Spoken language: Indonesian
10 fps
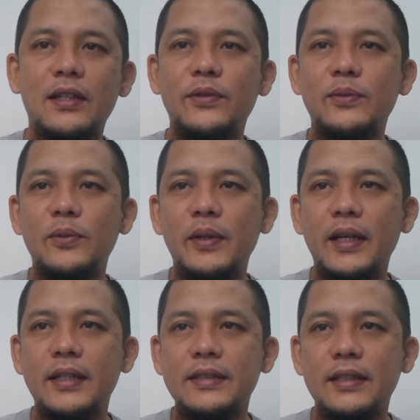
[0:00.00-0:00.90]
review belum ya?
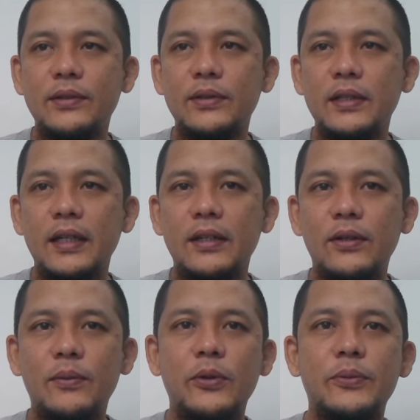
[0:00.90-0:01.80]
Cek dulu ke kanan.
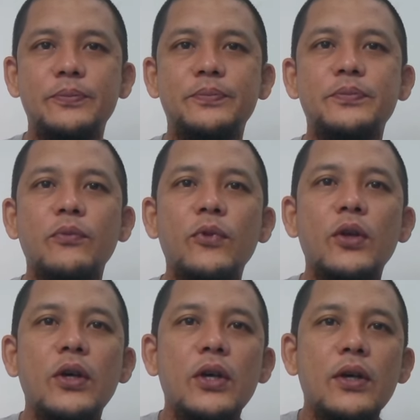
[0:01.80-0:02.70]
Oh, belum.
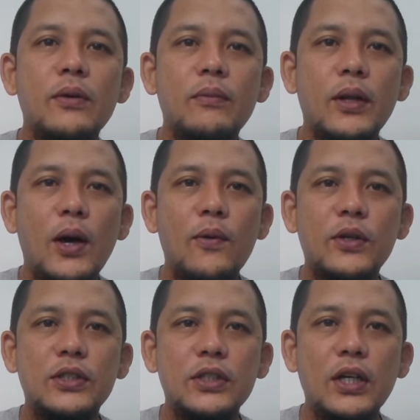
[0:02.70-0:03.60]
Beliau
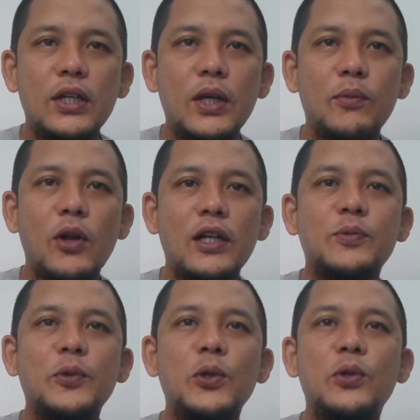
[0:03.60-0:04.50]
ngisinya nih bulan 10
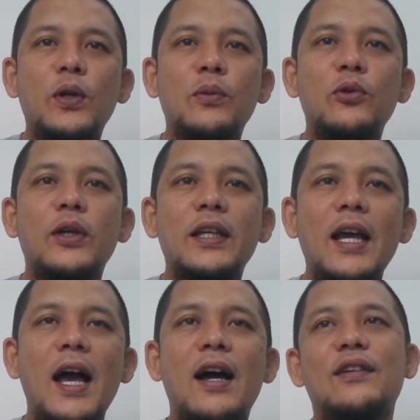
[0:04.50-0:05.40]

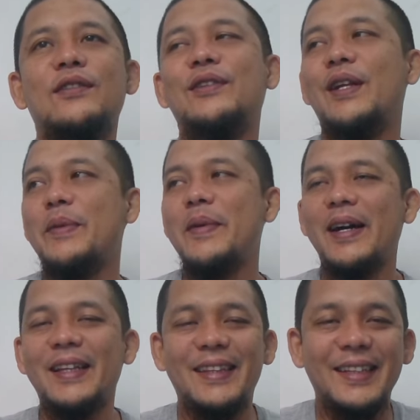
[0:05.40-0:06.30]
2023. Oh, lama
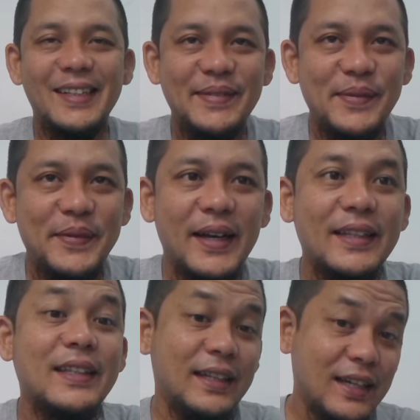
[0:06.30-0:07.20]
banget. Gak
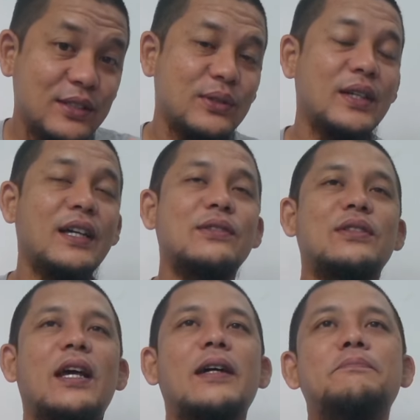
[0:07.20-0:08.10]
apa-apa. Ini kan studi kasus ya.